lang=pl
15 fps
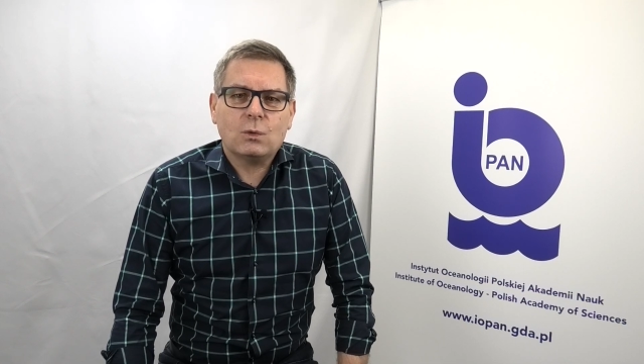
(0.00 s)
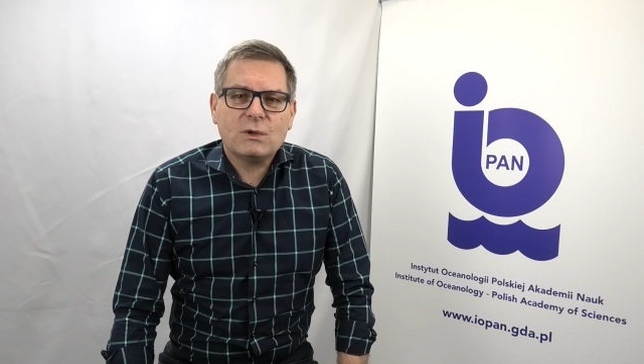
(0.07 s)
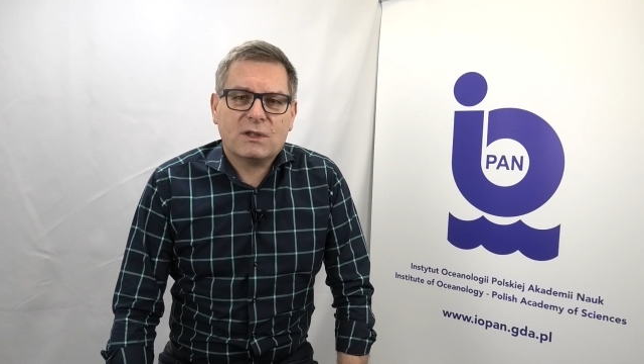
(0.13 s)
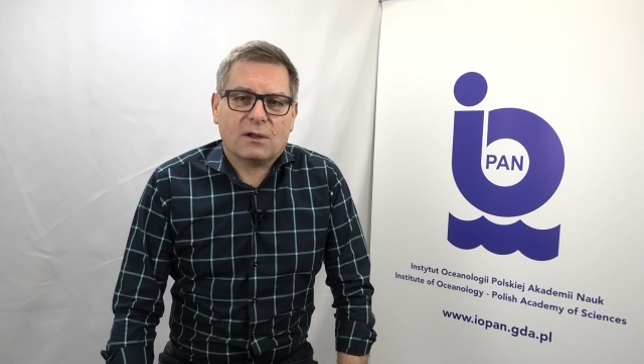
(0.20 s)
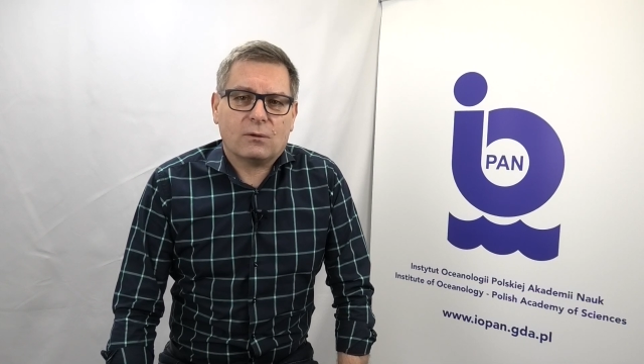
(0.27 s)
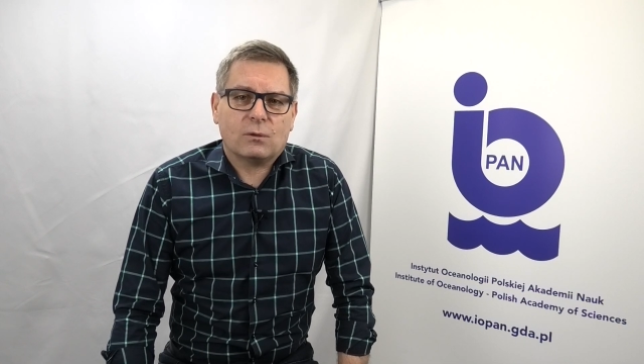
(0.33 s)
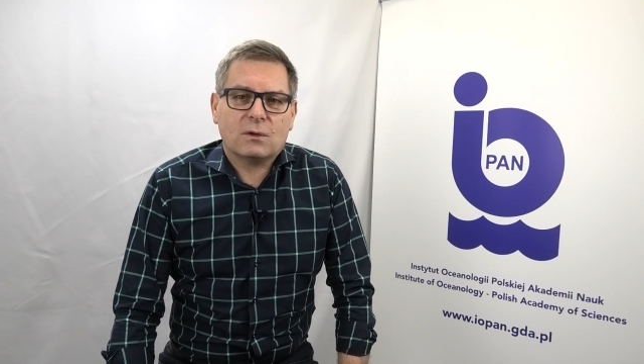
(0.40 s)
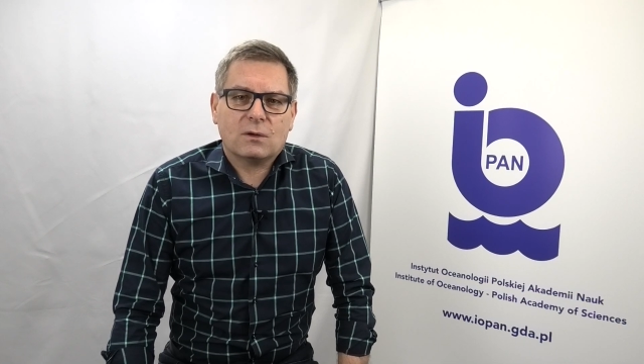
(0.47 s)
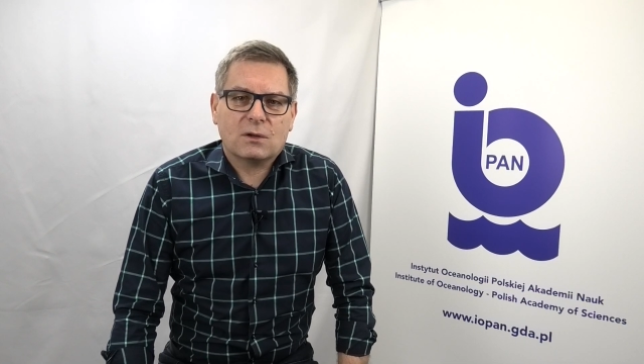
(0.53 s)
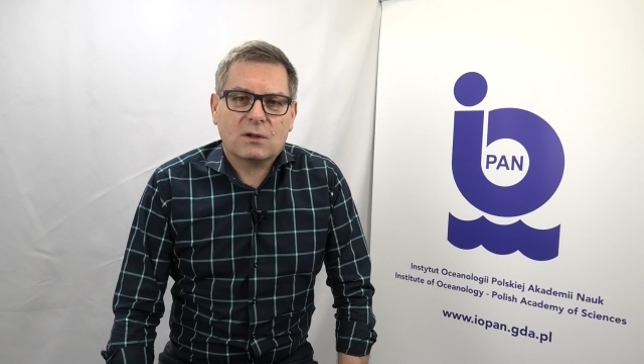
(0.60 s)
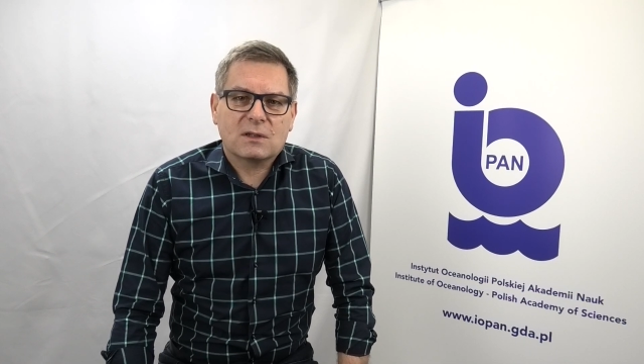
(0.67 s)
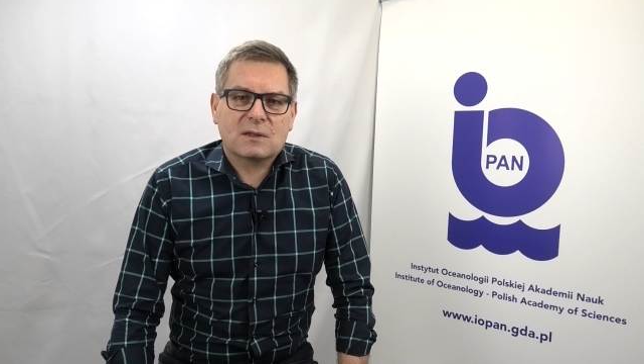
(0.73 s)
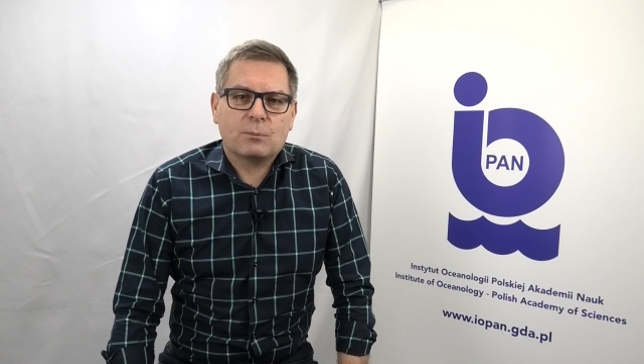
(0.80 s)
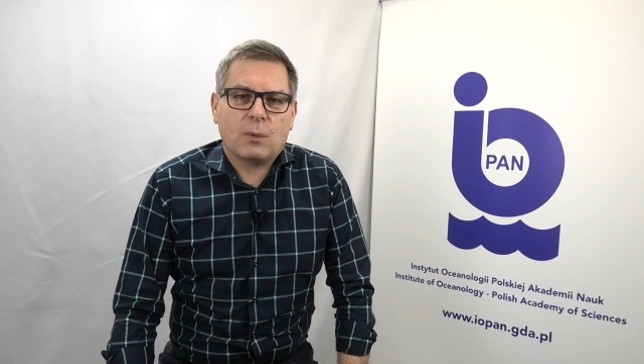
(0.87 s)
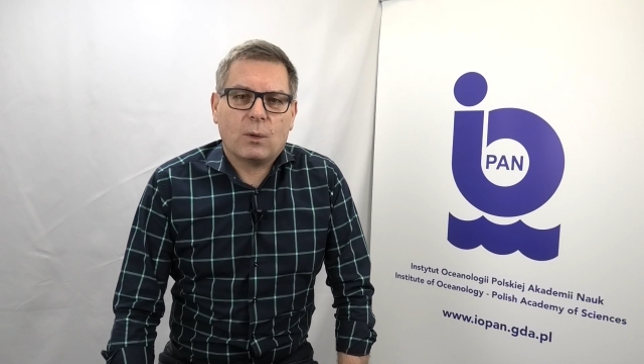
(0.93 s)
udział
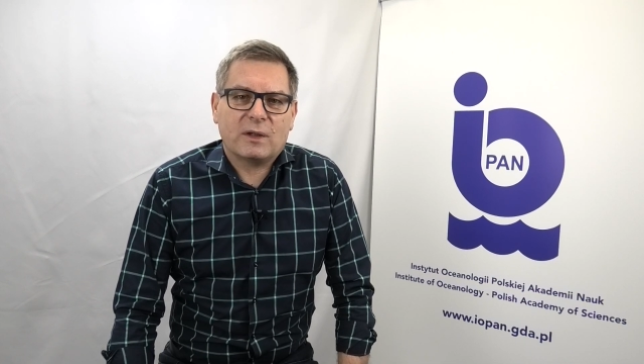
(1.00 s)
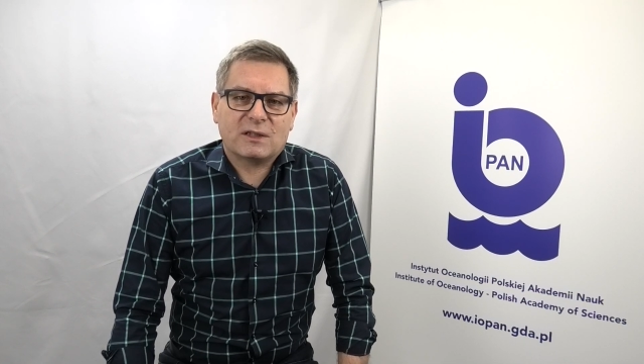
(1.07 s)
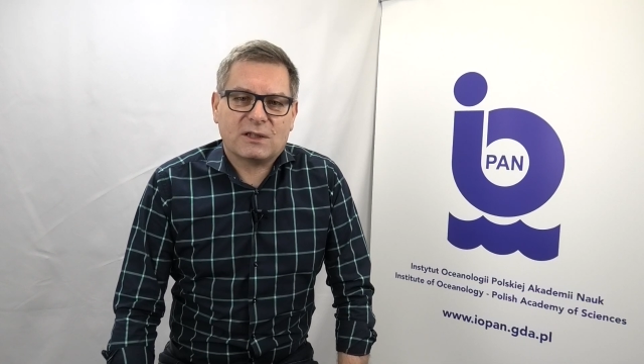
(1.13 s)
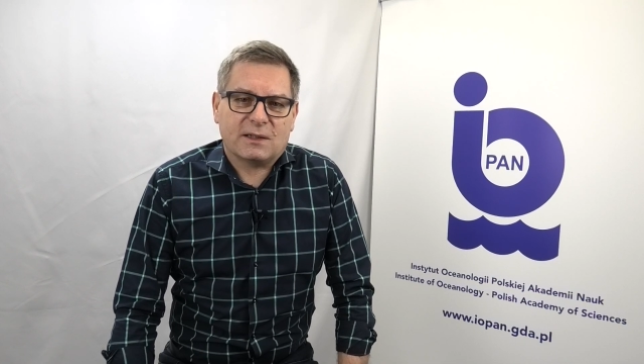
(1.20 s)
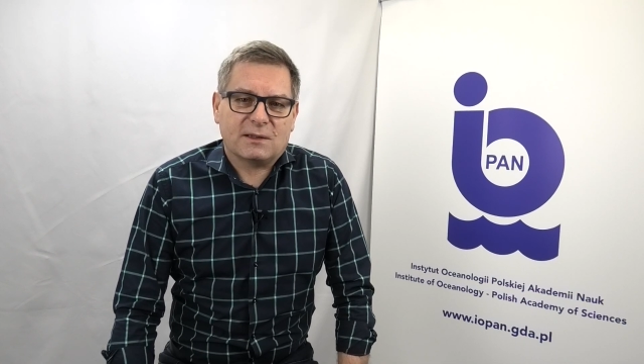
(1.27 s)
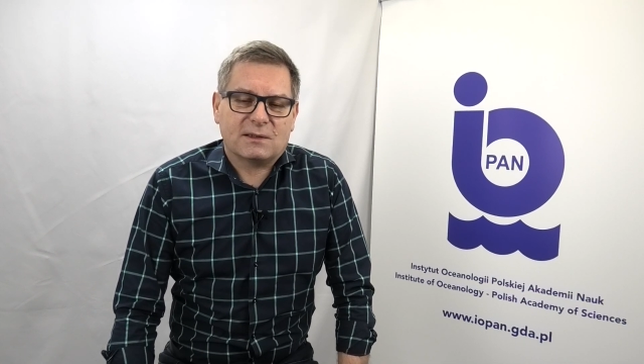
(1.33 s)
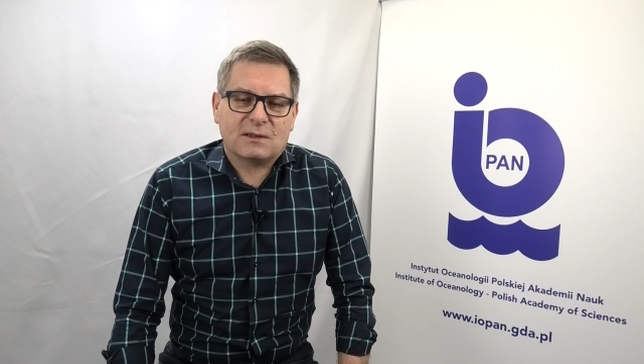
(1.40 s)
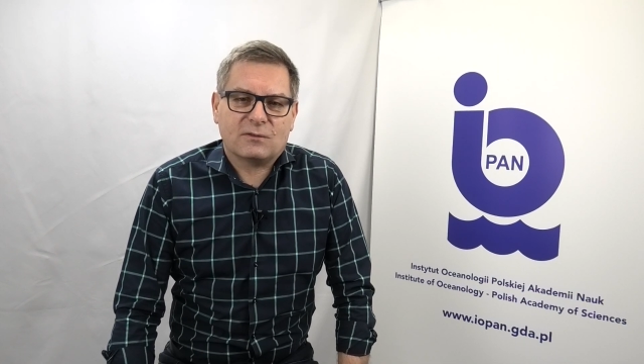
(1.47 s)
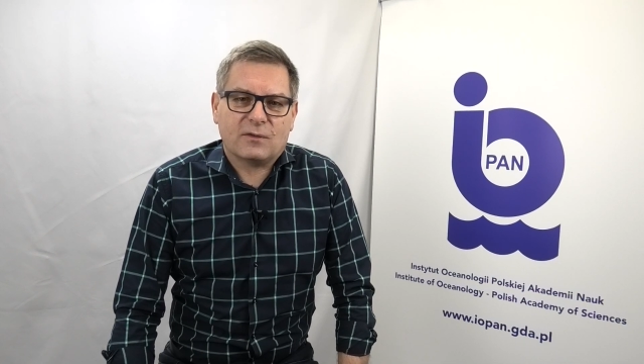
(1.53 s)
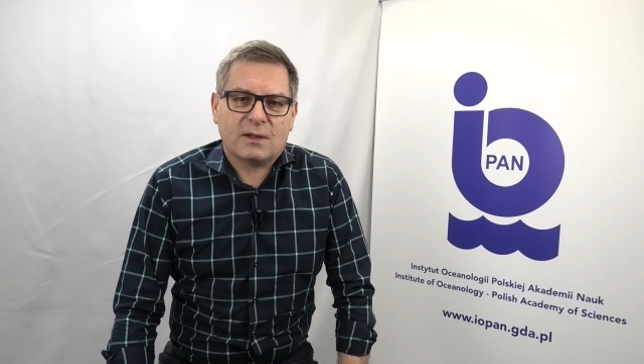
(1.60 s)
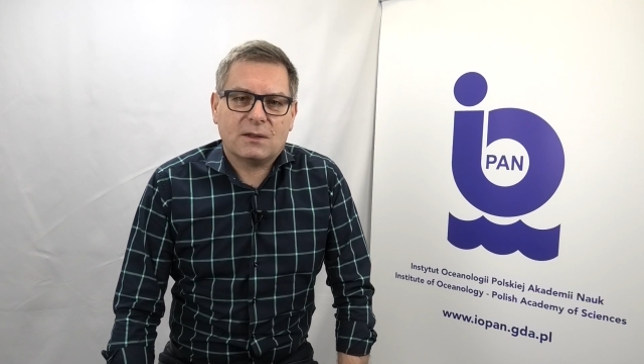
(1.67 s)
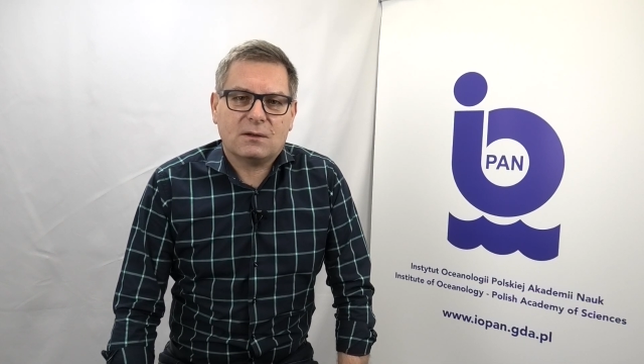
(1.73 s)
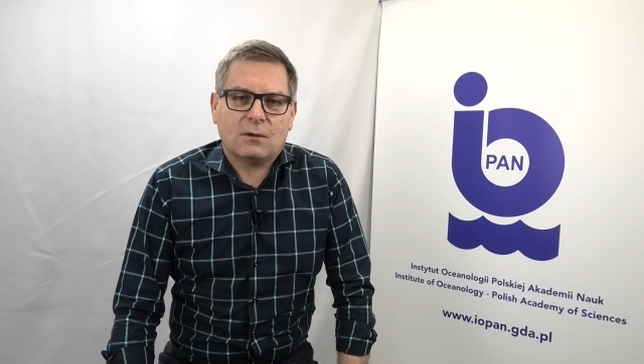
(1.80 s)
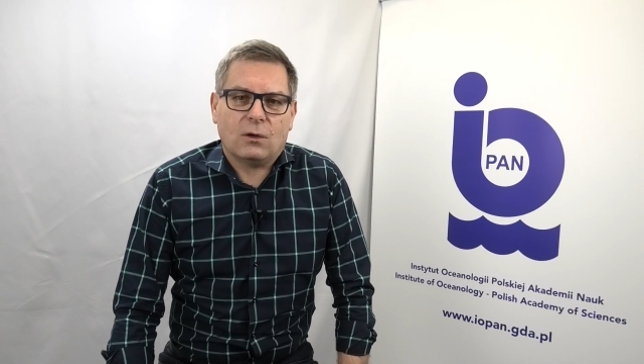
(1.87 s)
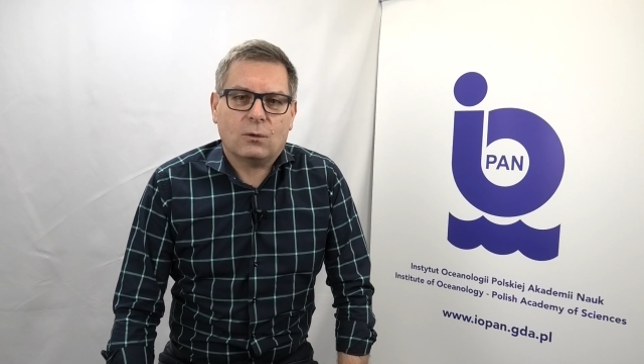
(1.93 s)
społeczeństwa,